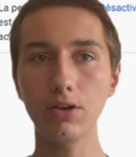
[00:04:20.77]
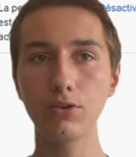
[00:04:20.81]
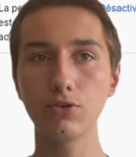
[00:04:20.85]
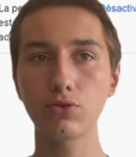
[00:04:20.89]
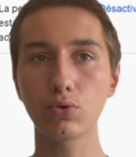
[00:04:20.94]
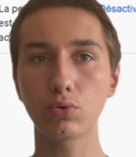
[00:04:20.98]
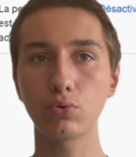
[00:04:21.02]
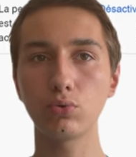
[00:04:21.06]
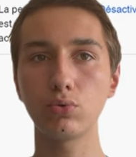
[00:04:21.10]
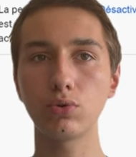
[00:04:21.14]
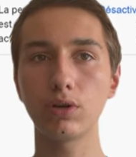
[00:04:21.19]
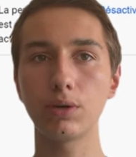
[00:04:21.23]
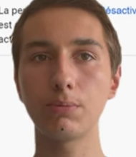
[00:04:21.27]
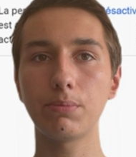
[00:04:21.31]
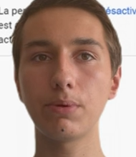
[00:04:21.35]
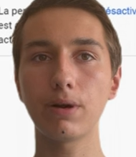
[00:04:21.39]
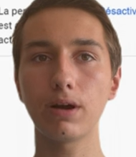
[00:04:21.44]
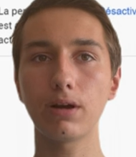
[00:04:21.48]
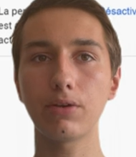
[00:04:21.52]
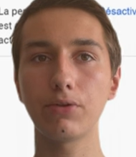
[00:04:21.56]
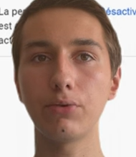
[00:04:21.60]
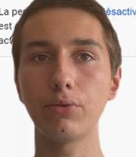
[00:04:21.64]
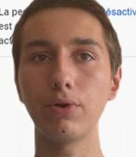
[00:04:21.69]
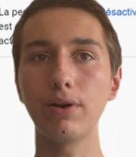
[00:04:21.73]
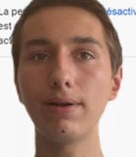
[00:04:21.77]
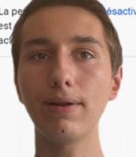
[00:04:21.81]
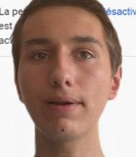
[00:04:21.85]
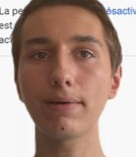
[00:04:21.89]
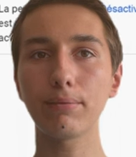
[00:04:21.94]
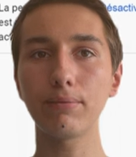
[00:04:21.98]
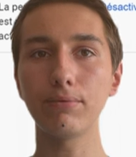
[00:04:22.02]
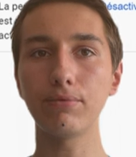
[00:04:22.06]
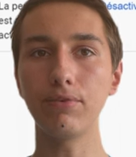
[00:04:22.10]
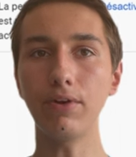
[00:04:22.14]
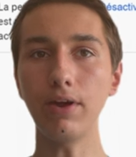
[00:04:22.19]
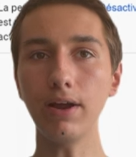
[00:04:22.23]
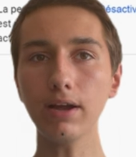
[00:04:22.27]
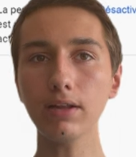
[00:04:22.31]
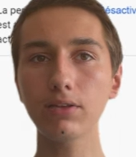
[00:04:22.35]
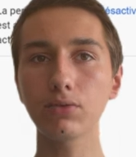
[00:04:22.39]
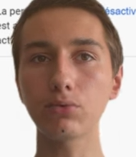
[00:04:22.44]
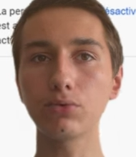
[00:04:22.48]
Ils sont entourés par de l'herbe verte,